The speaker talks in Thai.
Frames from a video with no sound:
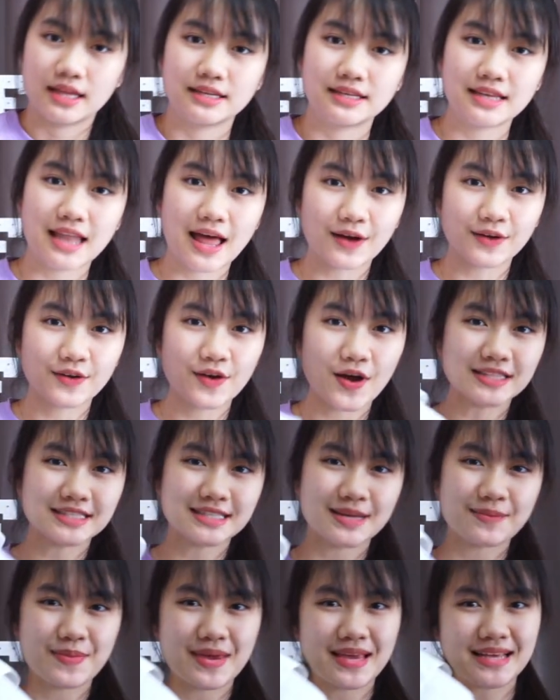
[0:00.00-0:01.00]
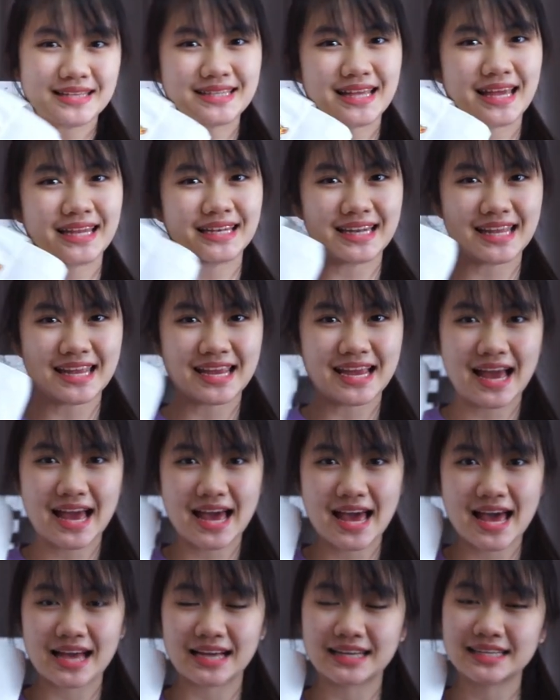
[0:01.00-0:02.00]
แล้วก็จะมีเซตนี้
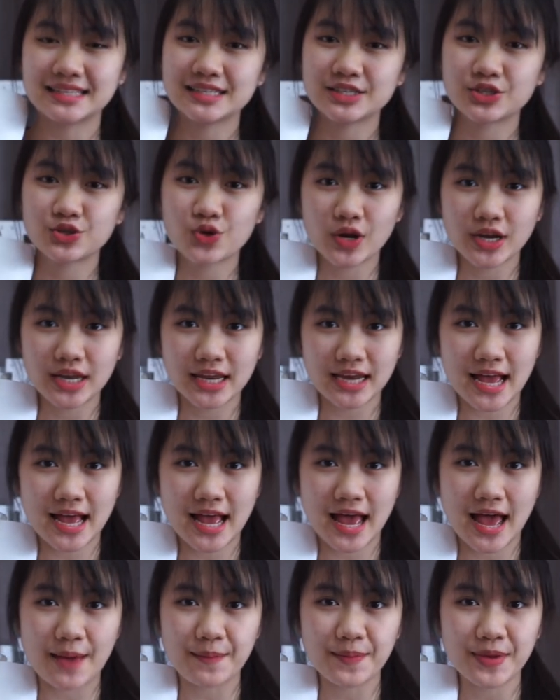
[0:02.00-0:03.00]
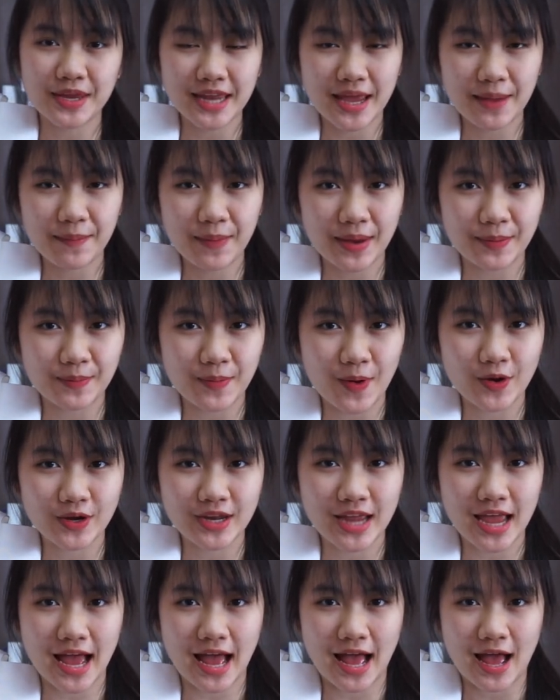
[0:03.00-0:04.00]
ค่ะคือช่วงนี้นะคะ m e d i ีย and More
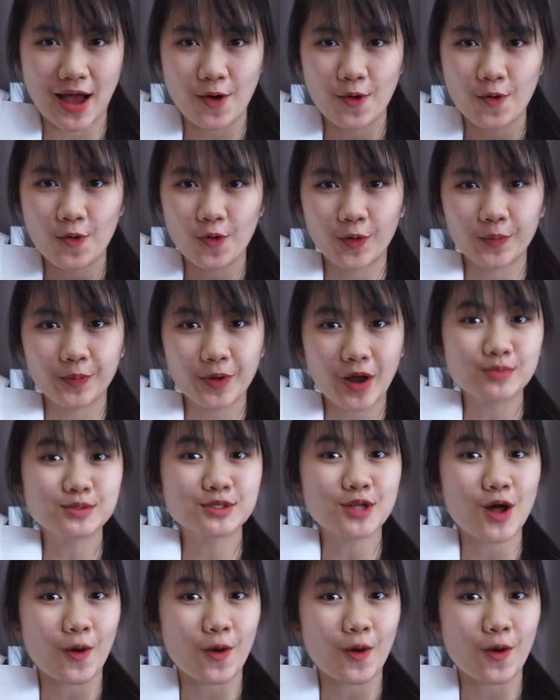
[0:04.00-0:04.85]
เนี่ยเขาครบรอบ